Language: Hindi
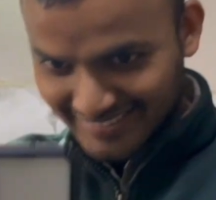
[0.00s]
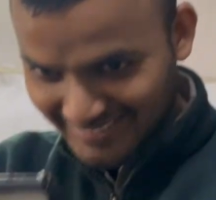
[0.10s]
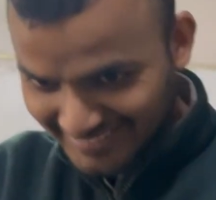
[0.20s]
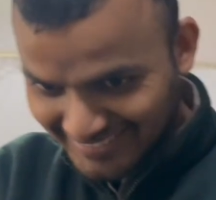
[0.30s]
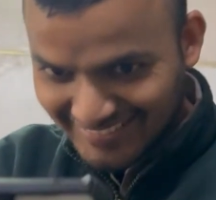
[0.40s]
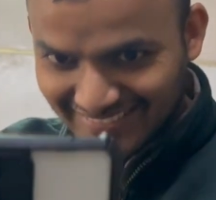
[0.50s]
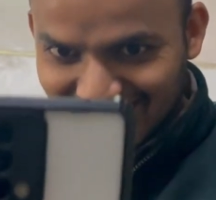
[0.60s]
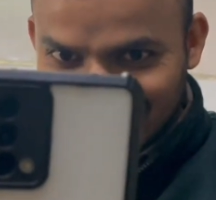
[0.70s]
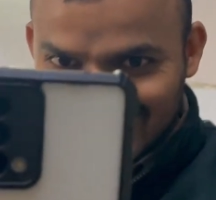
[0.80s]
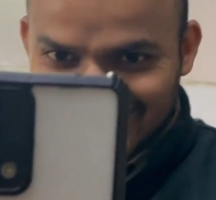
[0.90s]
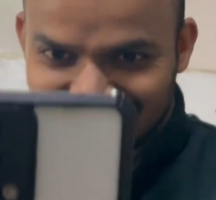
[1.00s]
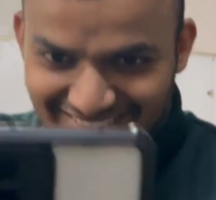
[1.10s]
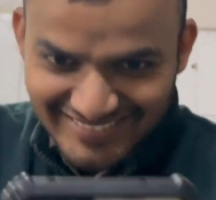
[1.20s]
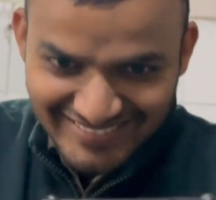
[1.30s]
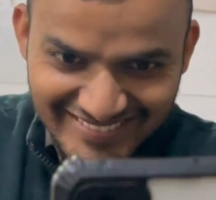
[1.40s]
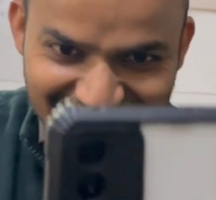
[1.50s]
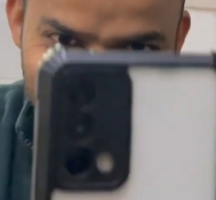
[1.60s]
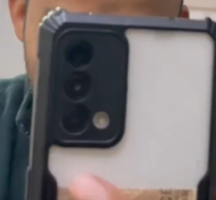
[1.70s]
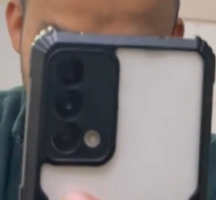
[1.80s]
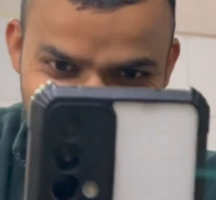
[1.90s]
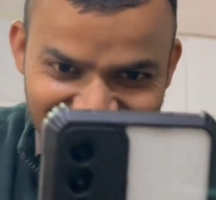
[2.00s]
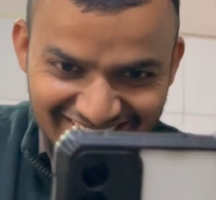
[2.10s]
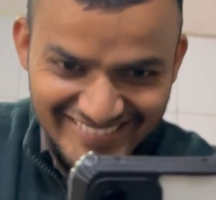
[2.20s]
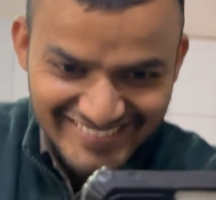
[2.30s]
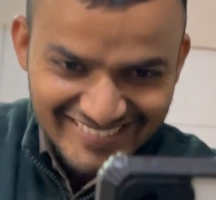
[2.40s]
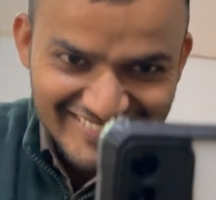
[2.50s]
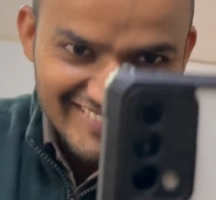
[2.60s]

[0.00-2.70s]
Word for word: ये देखो नया क्रिएटर आया है पंकज